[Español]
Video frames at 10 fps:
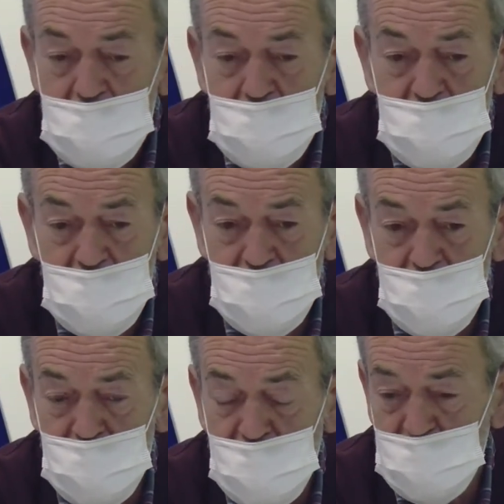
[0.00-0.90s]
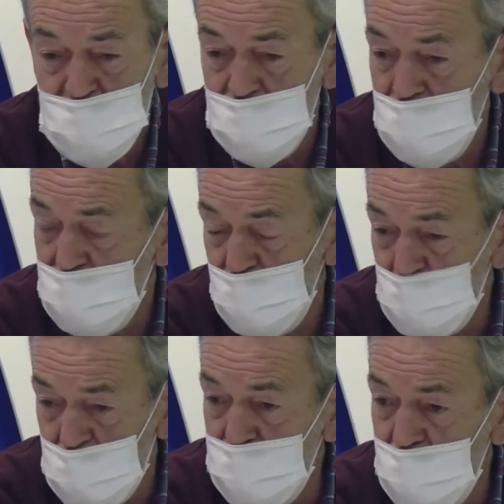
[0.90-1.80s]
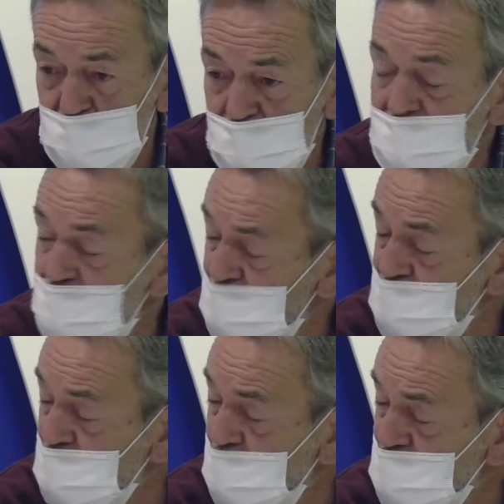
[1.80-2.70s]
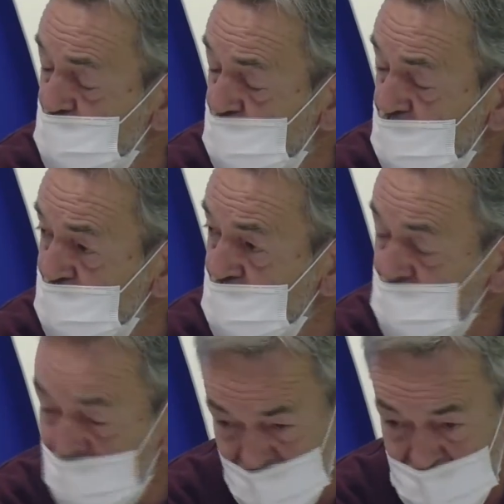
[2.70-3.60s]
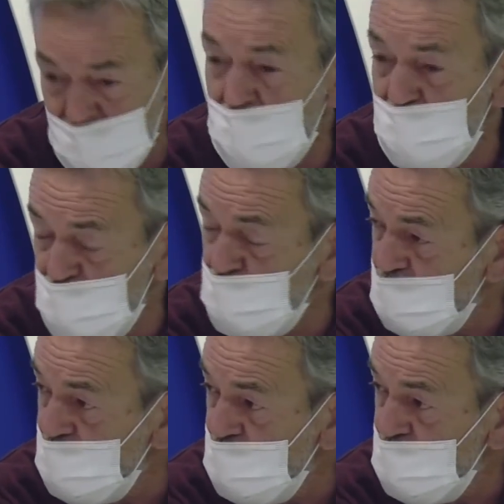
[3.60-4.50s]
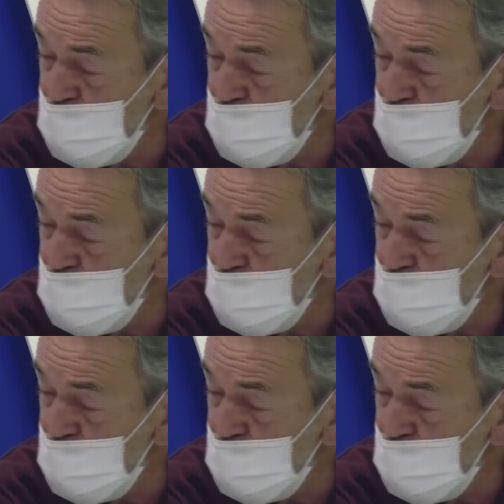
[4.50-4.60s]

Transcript: Y bueno, pues sí, es un turismo muy interesante de los autocaravanas. Y este año lo hemos notado.